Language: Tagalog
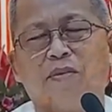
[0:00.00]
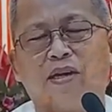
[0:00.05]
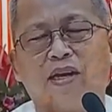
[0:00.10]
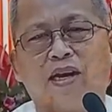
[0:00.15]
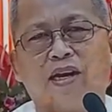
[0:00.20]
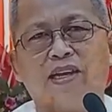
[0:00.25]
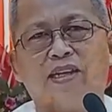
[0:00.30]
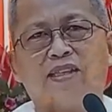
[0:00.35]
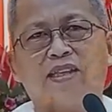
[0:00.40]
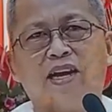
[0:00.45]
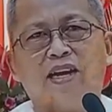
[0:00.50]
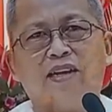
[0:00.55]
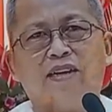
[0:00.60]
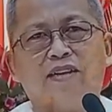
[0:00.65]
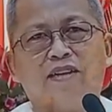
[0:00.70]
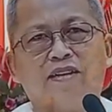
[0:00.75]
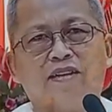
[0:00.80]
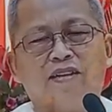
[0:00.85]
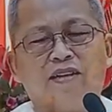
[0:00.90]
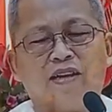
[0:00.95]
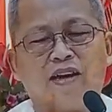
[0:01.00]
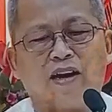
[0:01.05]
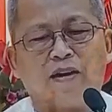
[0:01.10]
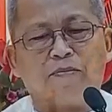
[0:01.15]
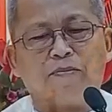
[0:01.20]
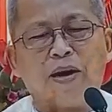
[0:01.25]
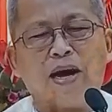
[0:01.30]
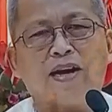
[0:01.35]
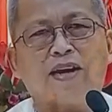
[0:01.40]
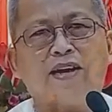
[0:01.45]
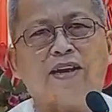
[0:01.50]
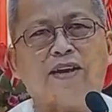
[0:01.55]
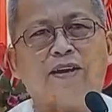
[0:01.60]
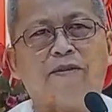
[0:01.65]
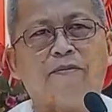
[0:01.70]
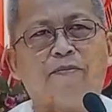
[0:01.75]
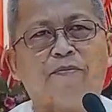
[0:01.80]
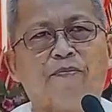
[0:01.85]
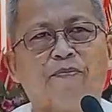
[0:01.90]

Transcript: pananglitan ang pari